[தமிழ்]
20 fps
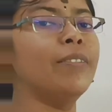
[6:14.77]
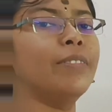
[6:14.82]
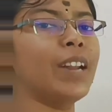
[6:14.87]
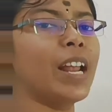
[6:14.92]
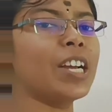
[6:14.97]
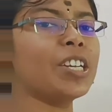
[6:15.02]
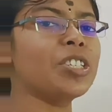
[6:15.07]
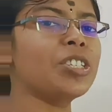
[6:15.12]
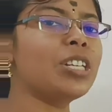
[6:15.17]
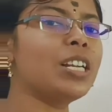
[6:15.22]

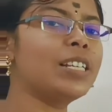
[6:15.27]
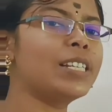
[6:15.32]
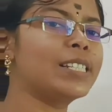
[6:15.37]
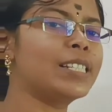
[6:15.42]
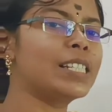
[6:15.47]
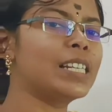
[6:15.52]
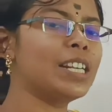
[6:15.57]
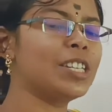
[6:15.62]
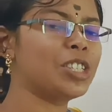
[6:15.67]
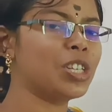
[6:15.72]
ஃப்ராக்ஷனல்
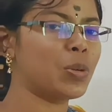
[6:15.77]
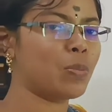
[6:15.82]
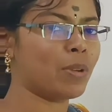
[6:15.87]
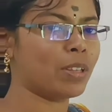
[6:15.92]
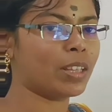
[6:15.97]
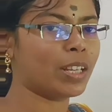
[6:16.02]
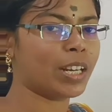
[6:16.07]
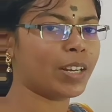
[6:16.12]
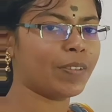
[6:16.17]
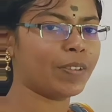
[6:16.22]
டிஸ்டிலேஷன்
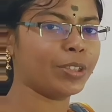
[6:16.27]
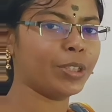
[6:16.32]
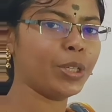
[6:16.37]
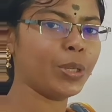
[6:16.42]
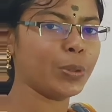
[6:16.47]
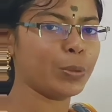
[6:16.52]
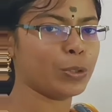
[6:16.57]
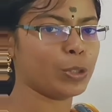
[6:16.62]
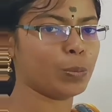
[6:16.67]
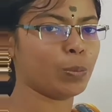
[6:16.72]
மெத்தடை
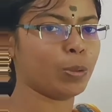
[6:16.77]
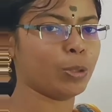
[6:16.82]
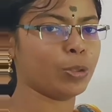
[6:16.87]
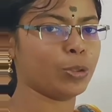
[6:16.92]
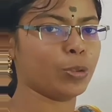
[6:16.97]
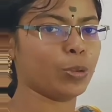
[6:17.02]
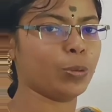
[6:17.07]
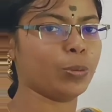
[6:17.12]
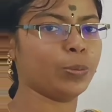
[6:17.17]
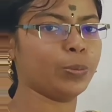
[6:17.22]
வந்து யூஸ்
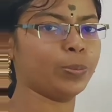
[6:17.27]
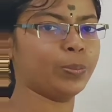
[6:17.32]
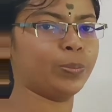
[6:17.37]
பண்ணுறோம்